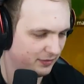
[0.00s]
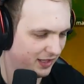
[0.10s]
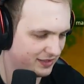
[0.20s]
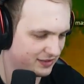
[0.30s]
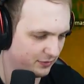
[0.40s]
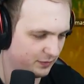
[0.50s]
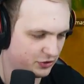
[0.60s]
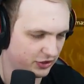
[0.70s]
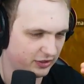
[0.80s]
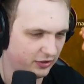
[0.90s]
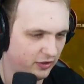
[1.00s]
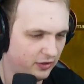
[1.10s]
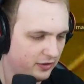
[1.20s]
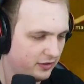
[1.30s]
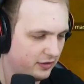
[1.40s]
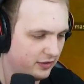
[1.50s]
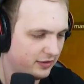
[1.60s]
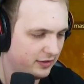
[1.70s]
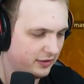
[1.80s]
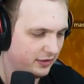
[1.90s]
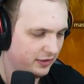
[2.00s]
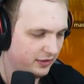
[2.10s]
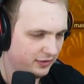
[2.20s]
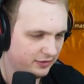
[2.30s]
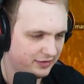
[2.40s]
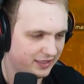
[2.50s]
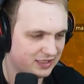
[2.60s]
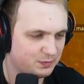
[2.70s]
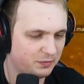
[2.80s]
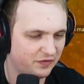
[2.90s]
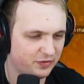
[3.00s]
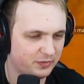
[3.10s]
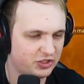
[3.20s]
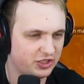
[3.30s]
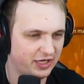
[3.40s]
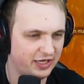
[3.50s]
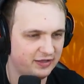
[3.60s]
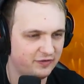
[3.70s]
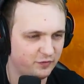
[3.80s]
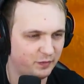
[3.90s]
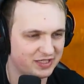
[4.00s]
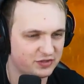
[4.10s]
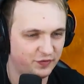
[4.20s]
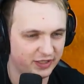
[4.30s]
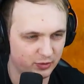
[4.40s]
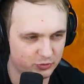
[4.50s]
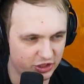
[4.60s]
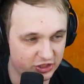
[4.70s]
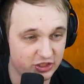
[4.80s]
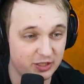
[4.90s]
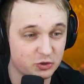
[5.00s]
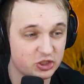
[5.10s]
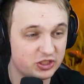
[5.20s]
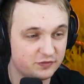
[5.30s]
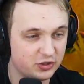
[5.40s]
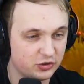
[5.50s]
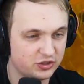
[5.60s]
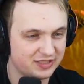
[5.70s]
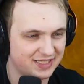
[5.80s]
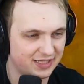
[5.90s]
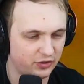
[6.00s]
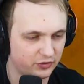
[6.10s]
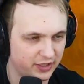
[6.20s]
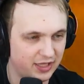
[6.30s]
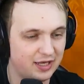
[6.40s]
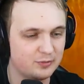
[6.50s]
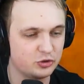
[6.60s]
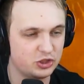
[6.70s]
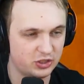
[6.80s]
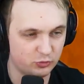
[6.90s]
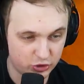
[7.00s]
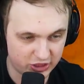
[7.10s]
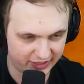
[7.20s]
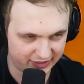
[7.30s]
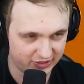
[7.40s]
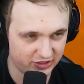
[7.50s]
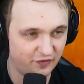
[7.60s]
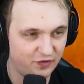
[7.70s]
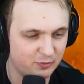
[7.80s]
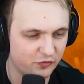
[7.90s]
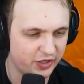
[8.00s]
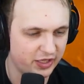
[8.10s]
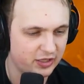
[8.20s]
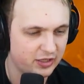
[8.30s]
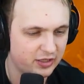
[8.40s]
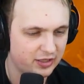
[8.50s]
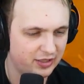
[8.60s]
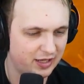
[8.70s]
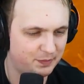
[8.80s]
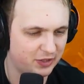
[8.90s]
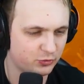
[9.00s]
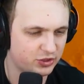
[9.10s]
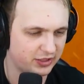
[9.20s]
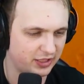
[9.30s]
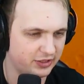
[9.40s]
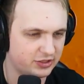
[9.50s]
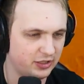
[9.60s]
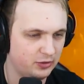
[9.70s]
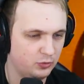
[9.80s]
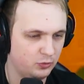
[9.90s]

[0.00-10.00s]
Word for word: Bardzo mi przykro. Teraz pobawimy się w bardzo fajną rzecz. Nie możecie wychodzić z zagrody, ale musicie uciekać. Rafa mówi, lepiej uciekajcie.